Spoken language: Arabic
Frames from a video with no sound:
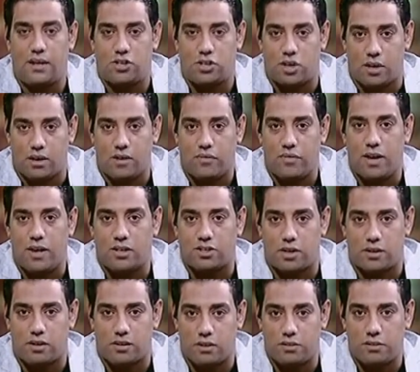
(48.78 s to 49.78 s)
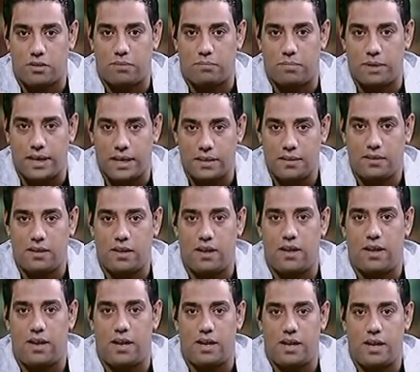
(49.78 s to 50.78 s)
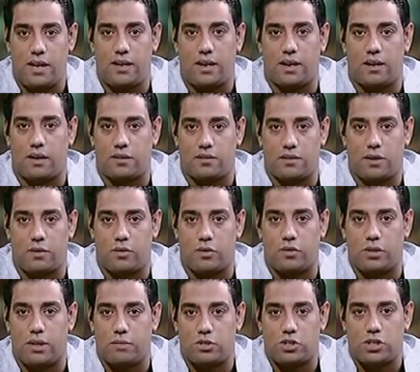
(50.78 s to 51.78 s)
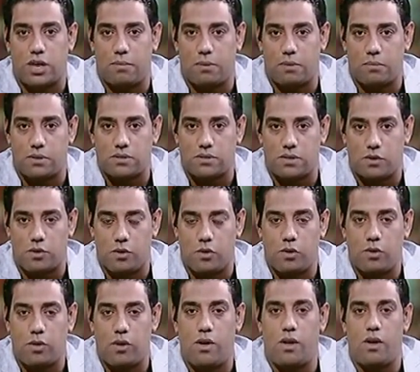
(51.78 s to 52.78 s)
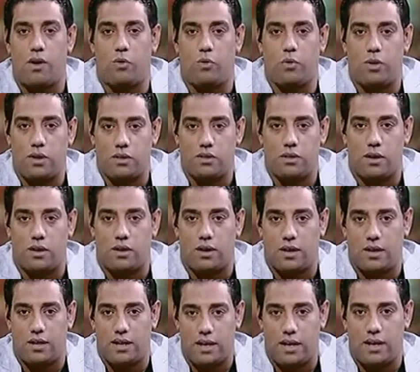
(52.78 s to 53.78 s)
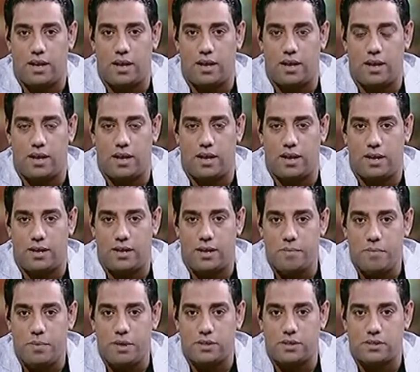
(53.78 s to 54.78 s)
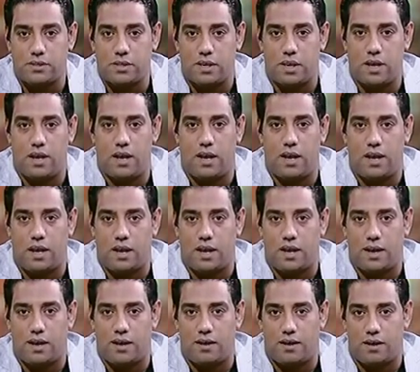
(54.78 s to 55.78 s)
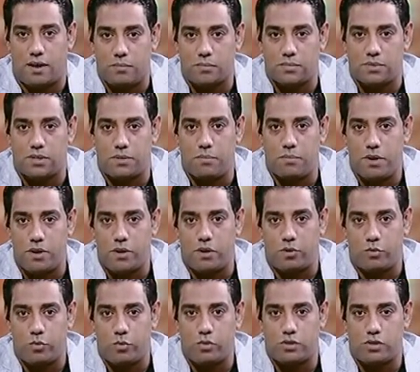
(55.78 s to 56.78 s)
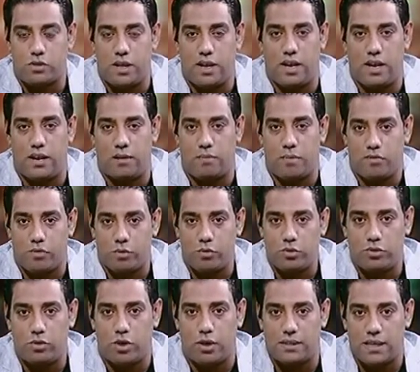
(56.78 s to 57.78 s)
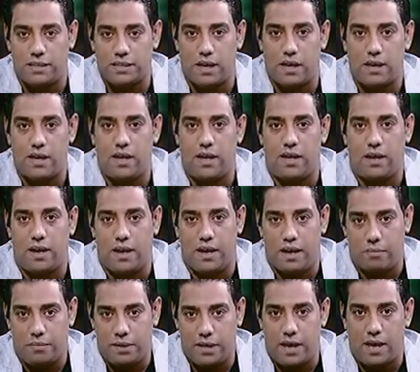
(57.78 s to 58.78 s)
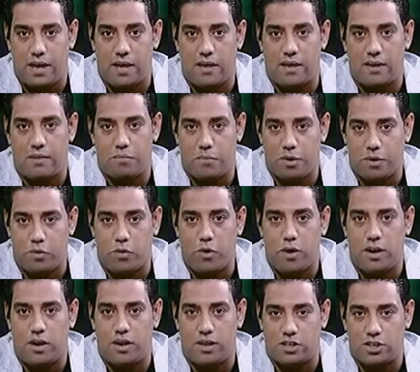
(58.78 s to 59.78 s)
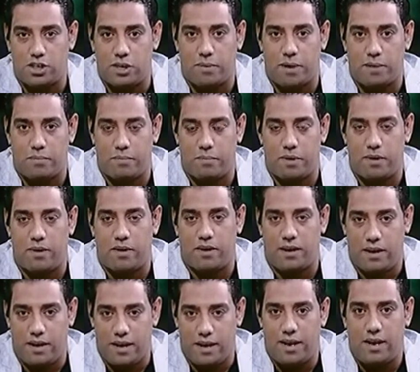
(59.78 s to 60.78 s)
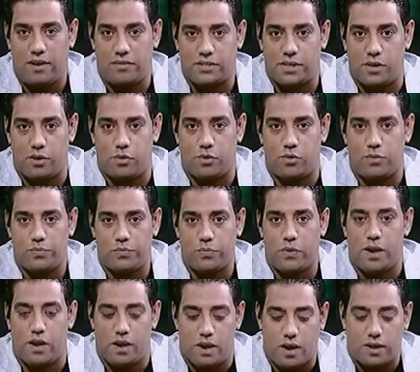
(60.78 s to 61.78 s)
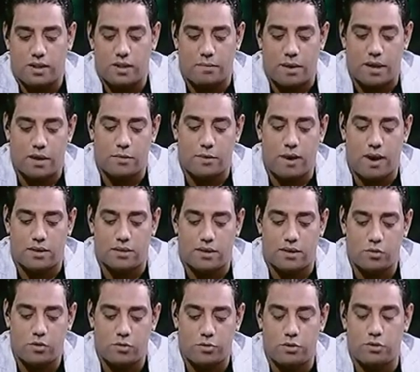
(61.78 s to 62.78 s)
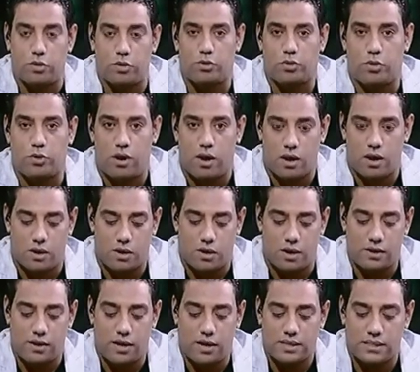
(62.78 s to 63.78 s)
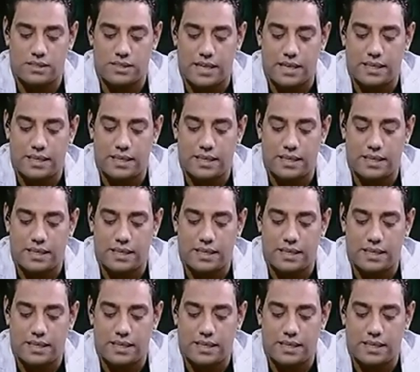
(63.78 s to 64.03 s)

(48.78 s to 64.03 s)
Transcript: آه، يشرفنا عشان خاطر بجد ان احنا نقدره قدام الشعب المصري كله و ونقدر ان احنا آه، نبرز آه، رمز من الرموز اللي المفروض يحتذى آه، بيها من كل الشباب اللي في سنه النهارده معانا مع حضراتكم الدكتوره رانيا